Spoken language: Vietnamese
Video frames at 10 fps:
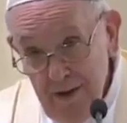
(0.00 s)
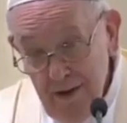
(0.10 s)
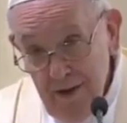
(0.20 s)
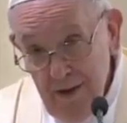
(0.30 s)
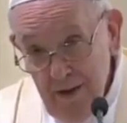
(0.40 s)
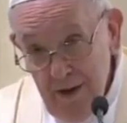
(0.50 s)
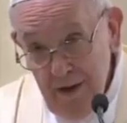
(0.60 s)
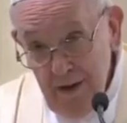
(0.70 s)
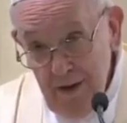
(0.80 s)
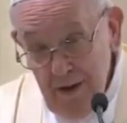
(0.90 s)
Cụ thể
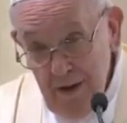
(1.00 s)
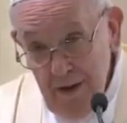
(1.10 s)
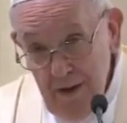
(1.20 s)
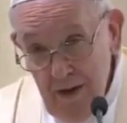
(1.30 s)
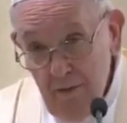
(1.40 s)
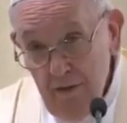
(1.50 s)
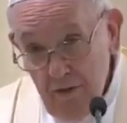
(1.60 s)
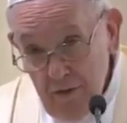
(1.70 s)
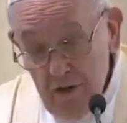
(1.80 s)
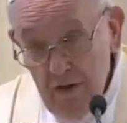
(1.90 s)
nghĩa là làm cho chúng
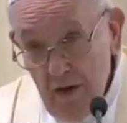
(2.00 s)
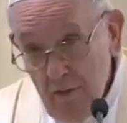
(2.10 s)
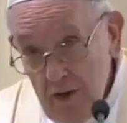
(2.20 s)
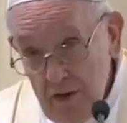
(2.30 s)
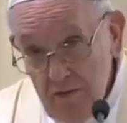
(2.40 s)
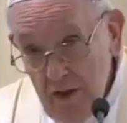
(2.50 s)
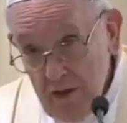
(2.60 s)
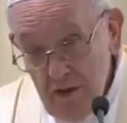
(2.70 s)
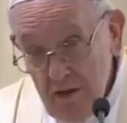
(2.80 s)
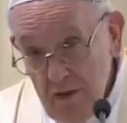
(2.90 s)
ta cảm thấy mình có
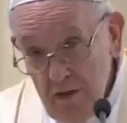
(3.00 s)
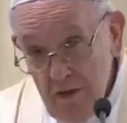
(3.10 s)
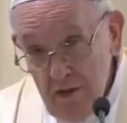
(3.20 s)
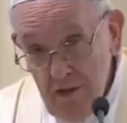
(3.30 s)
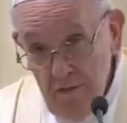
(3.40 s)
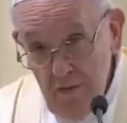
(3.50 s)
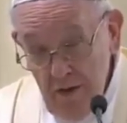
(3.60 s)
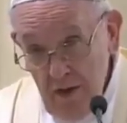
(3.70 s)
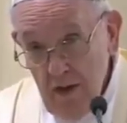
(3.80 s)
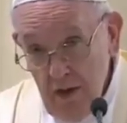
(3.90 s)
tội lỗi một cách thật
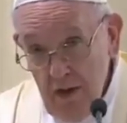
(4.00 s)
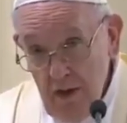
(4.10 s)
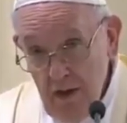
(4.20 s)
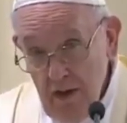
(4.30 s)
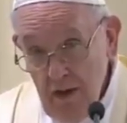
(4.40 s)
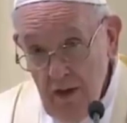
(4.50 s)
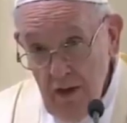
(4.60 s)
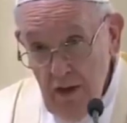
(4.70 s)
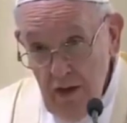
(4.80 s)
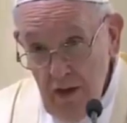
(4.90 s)
sự nghiêm túc
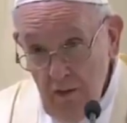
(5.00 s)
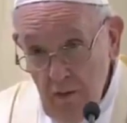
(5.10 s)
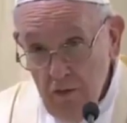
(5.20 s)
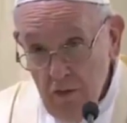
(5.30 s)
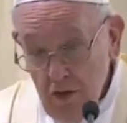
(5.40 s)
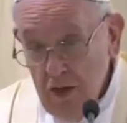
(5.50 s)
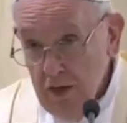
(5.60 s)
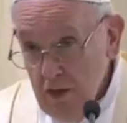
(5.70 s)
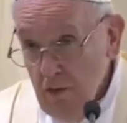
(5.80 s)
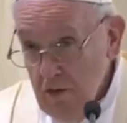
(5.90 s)

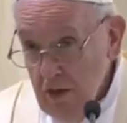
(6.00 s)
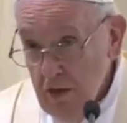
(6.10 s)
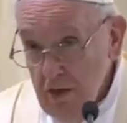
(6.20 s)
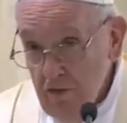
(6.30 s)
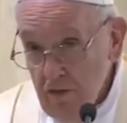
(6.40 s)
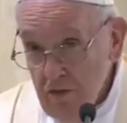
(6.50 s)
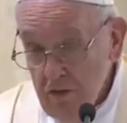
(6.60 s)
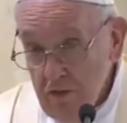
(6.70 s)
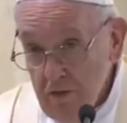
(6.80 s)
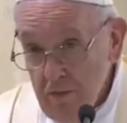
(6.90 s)
Đức Thánh Cha nói về tính
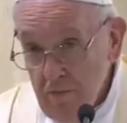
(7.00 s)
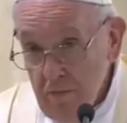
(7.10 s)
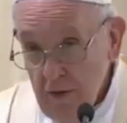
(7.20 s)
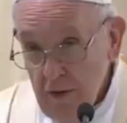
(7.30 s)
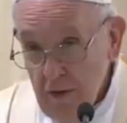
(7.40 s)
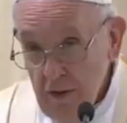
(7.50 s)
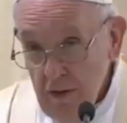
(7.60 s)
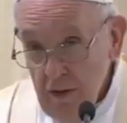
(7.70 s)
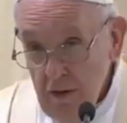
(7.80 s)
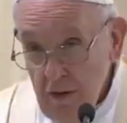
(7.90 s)
cụ thể của trẻ thơ
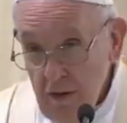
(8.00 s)
rằng